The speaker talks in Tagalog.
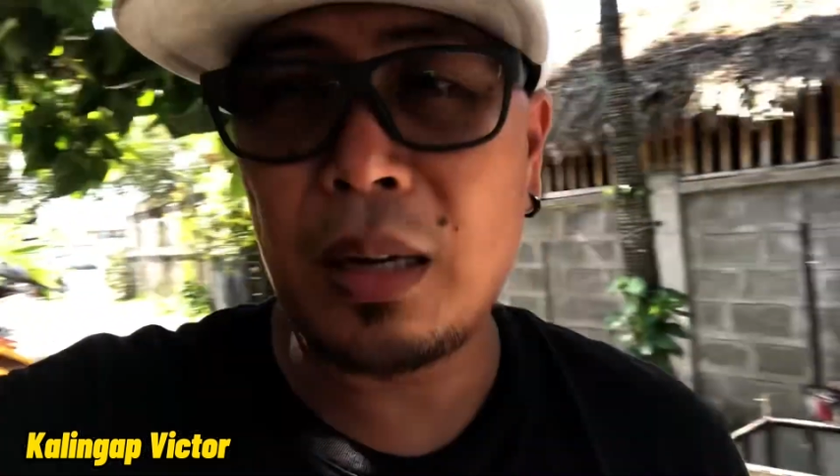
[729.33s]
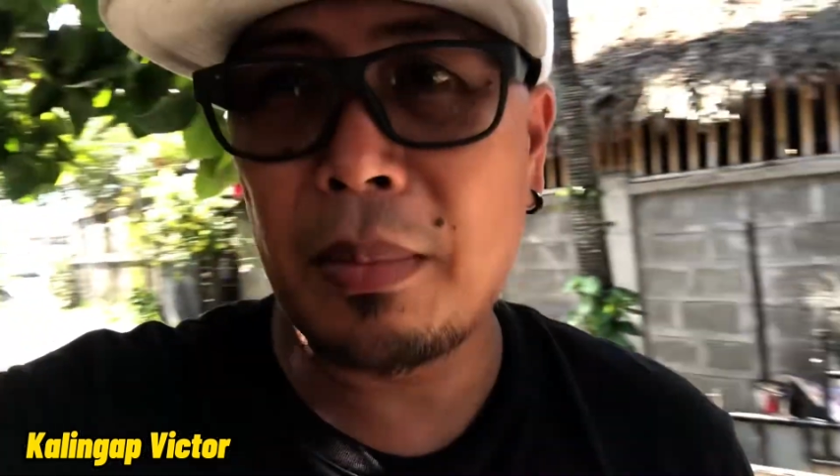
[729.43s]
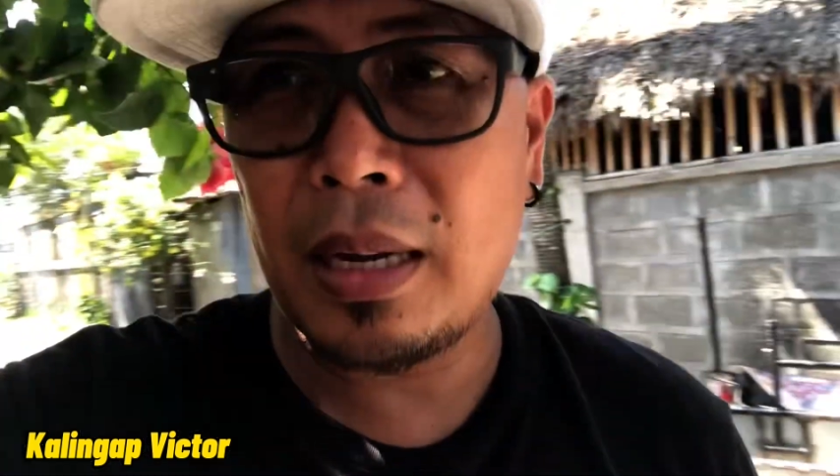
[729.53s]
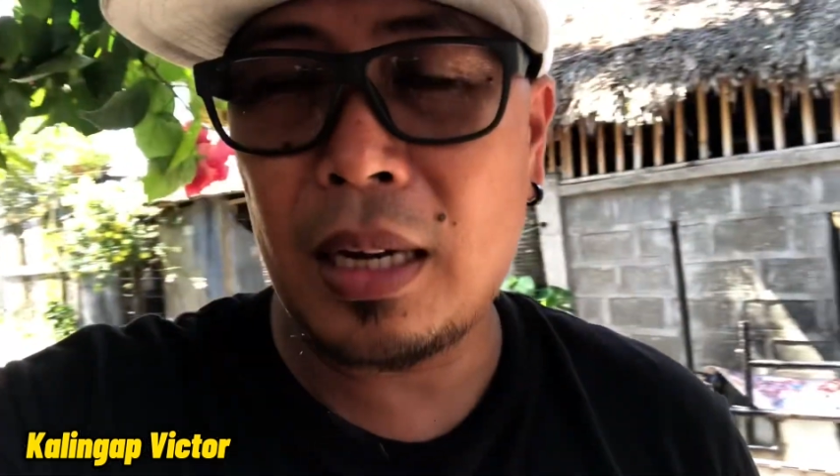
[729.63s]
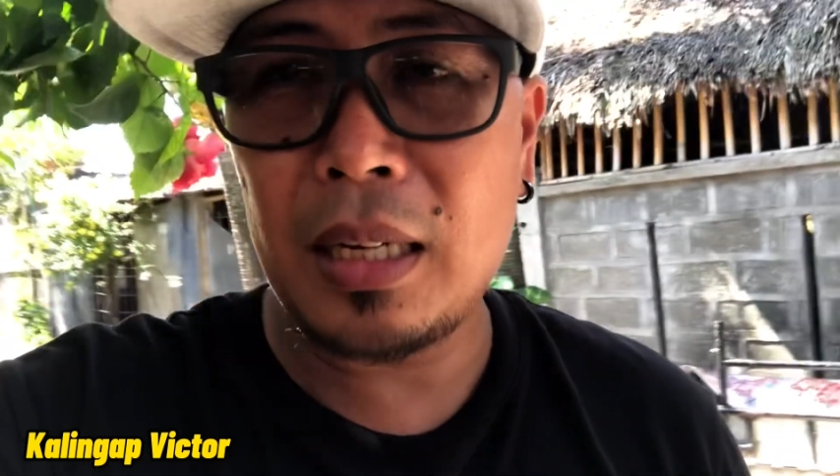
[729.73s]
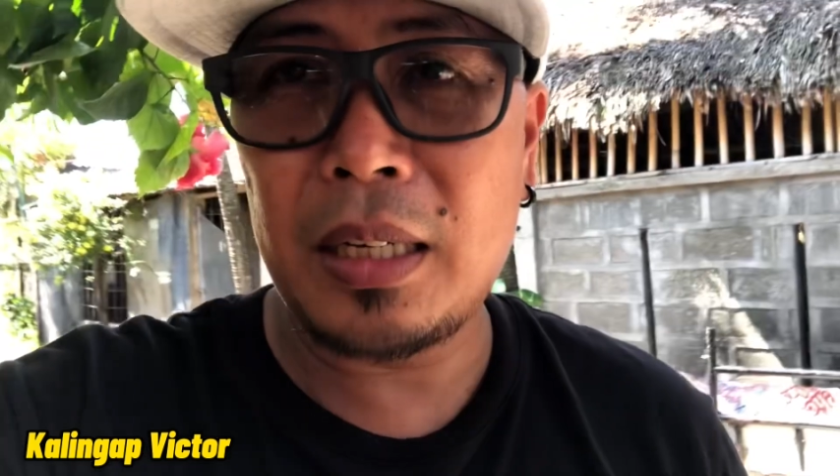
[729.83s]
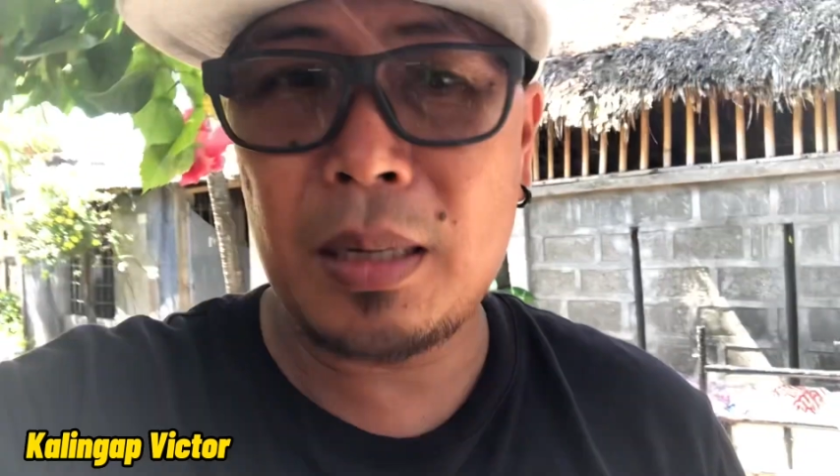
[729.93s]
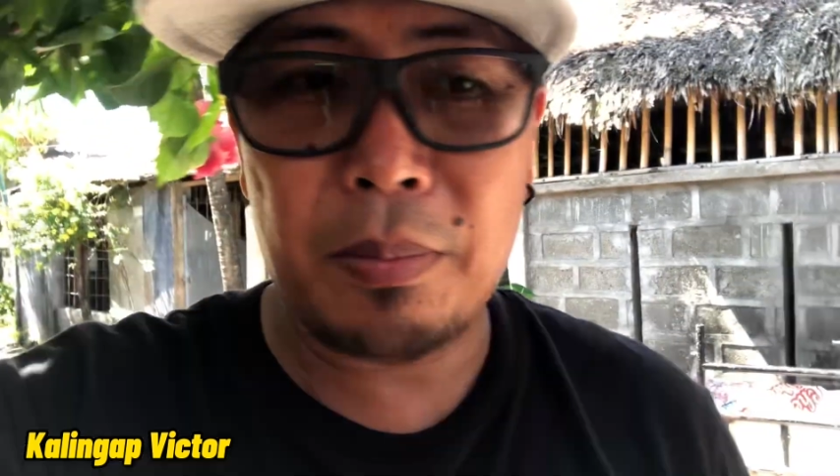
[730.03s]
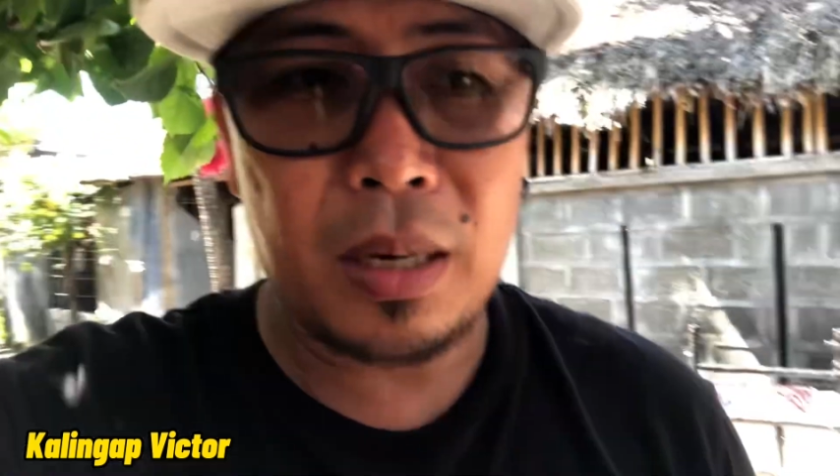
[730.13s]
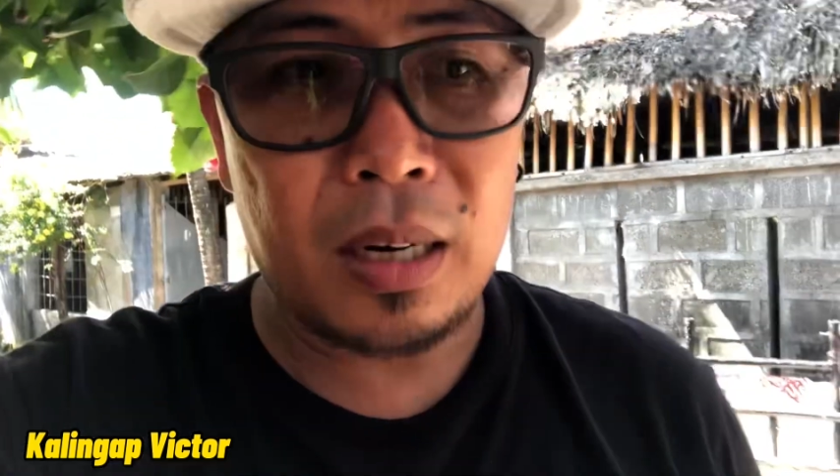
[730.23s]
mga
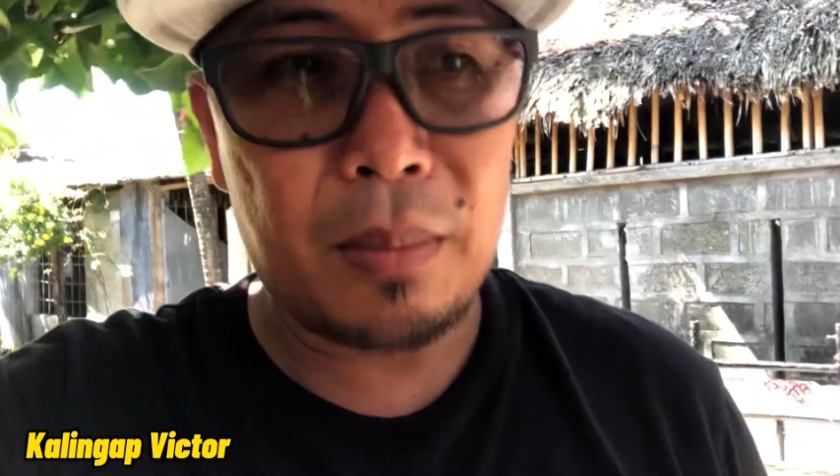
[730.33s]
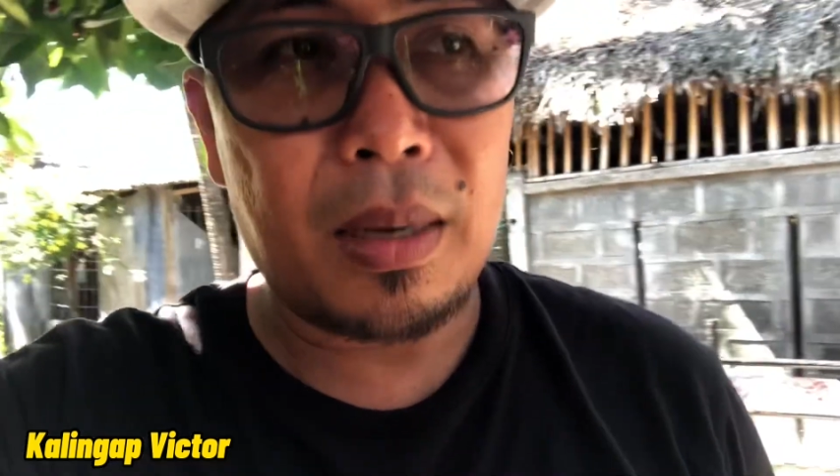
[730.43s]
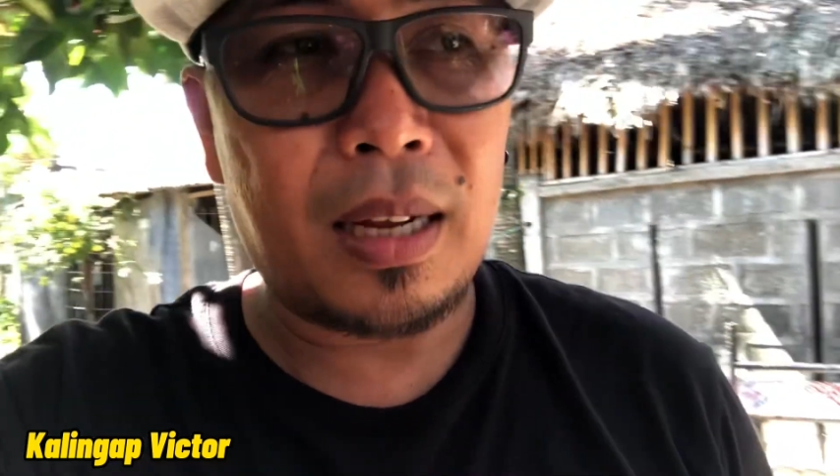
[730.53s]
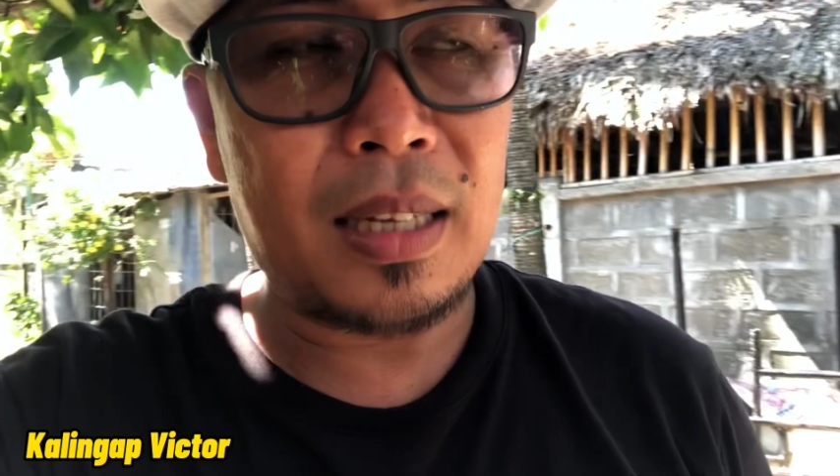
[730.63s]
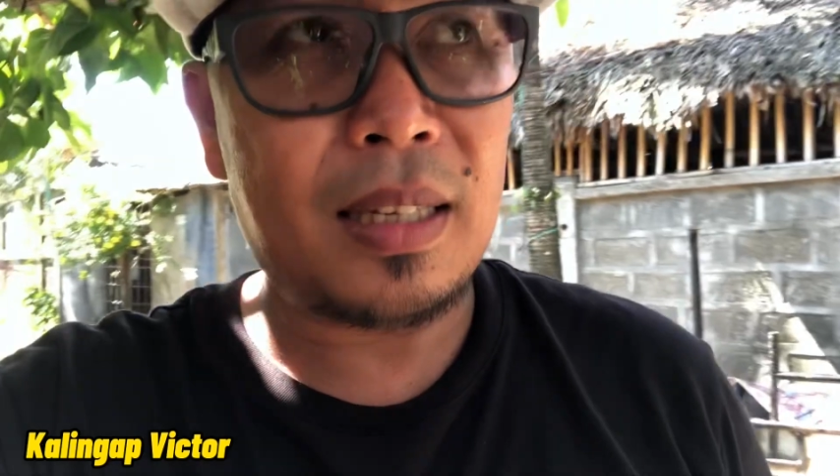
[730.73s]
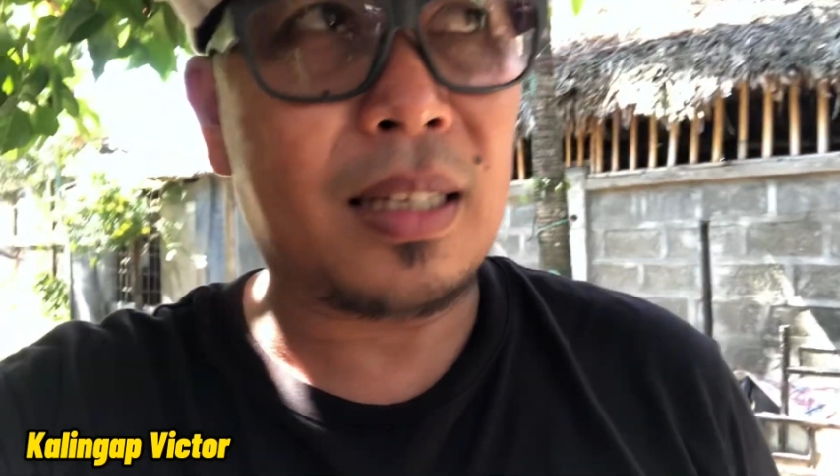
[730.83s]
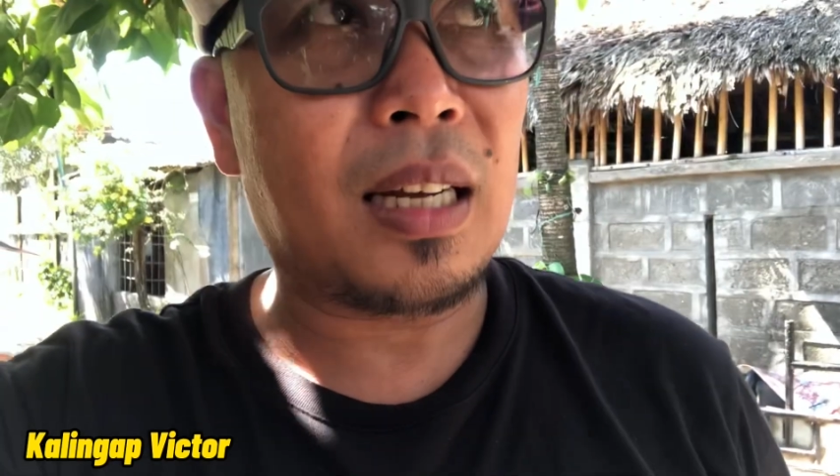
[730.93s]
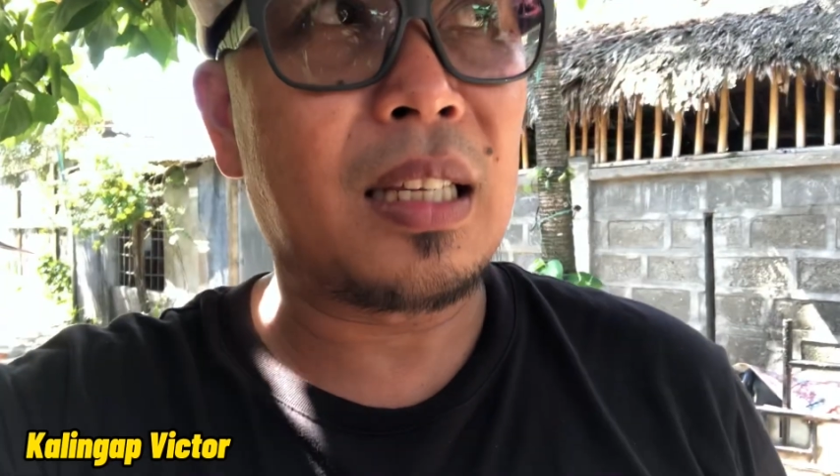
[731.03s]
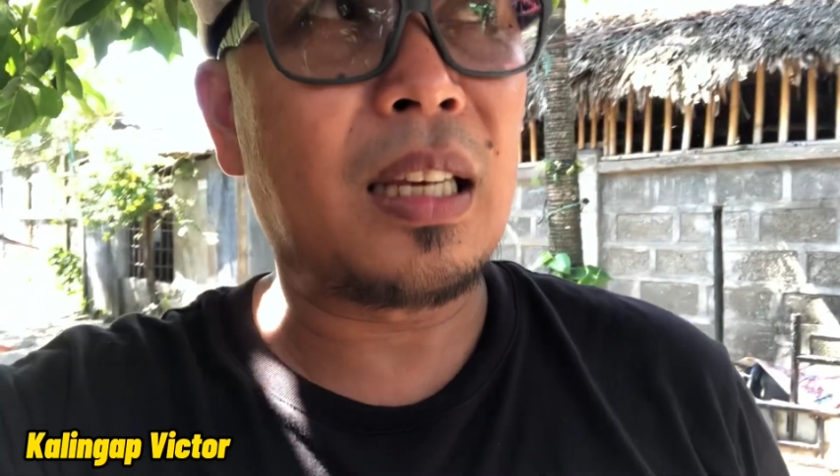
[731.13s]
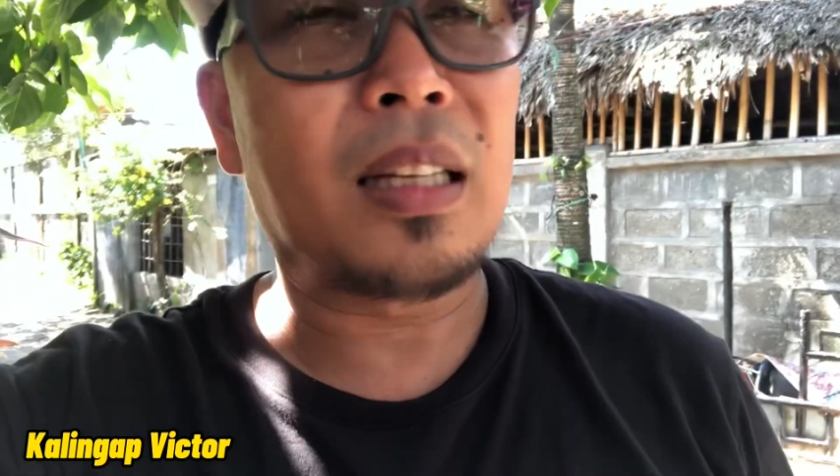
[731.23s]
kalingap para magkasya sa
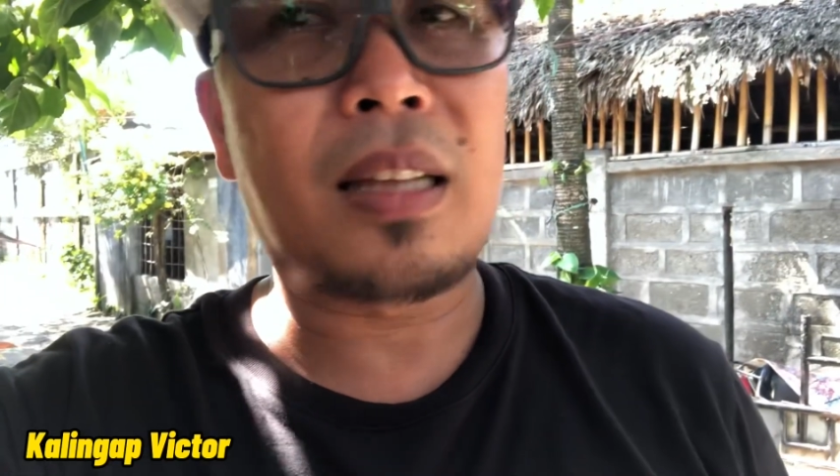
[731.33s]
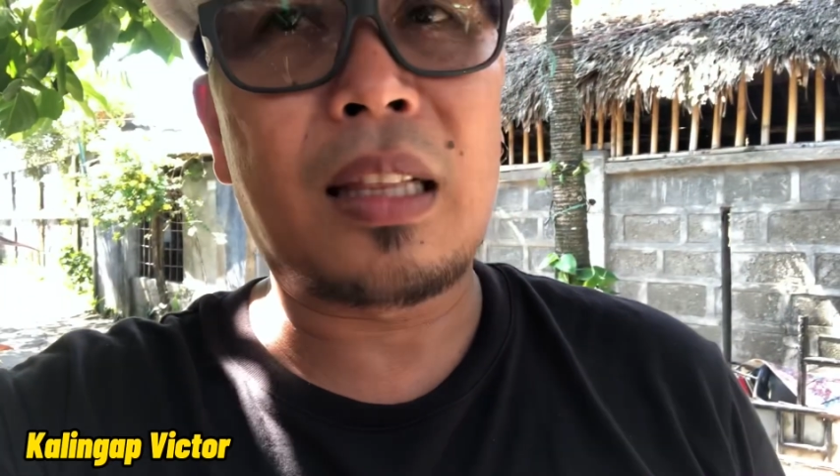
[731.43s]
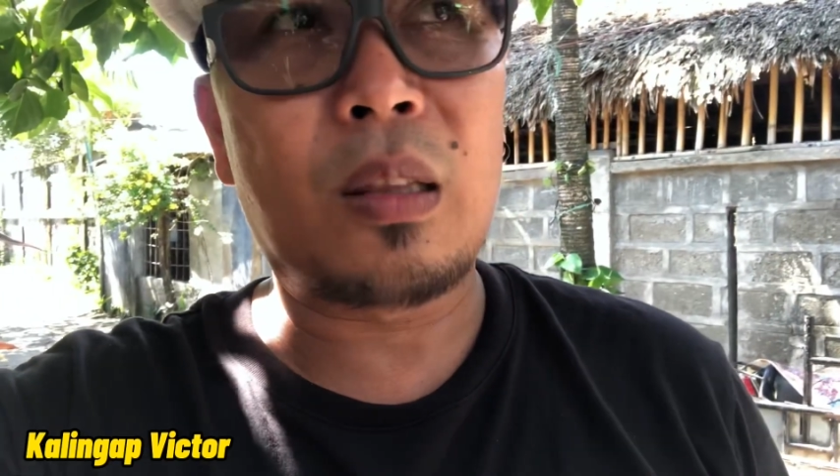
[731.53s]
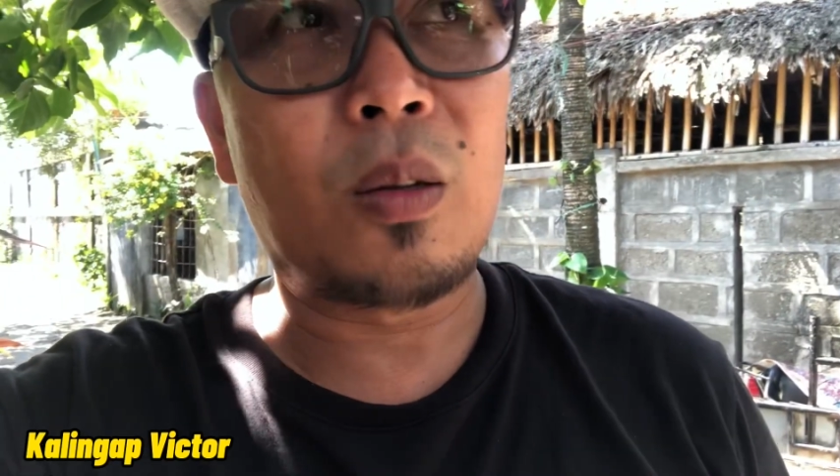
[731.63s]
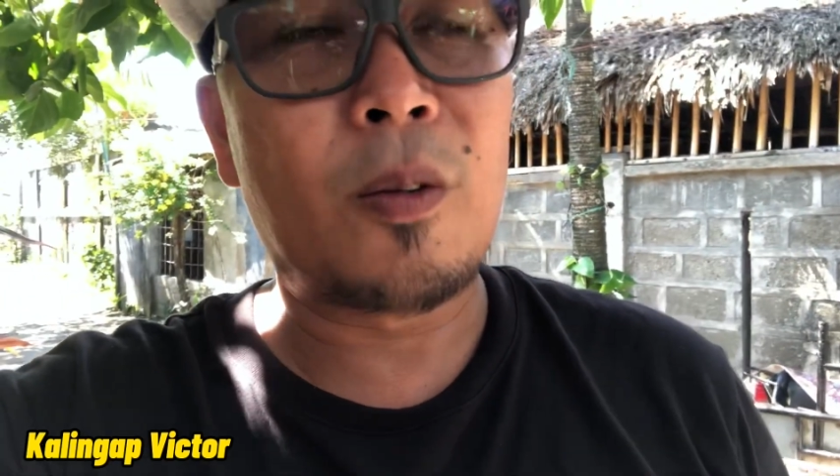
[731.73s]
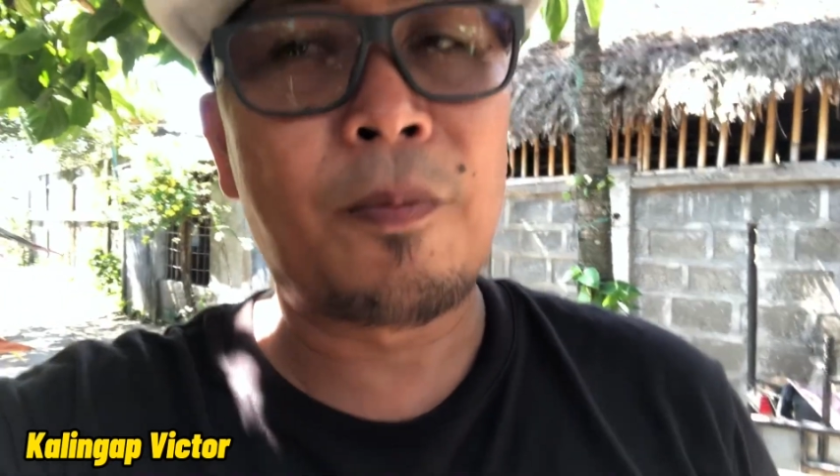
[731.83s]
kanilang tatlo.